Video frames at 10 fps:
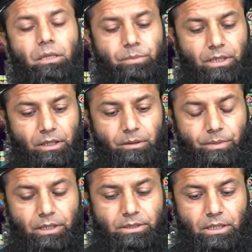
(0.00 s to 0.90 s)

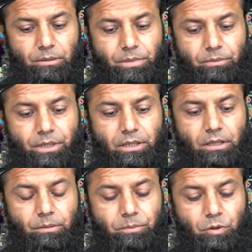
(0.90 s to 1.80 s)
इब्राहीम आसमाम की
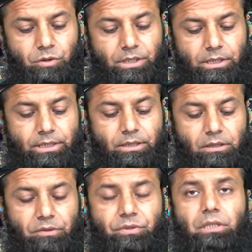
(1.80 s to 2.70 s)
बारगाह में पहुँचे जिसका
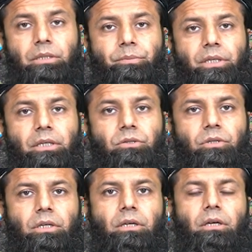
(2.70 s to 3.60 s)
तफसली बयान
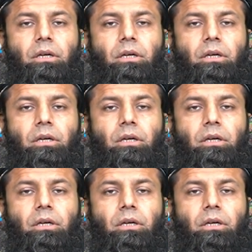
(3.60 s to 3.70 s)
जो है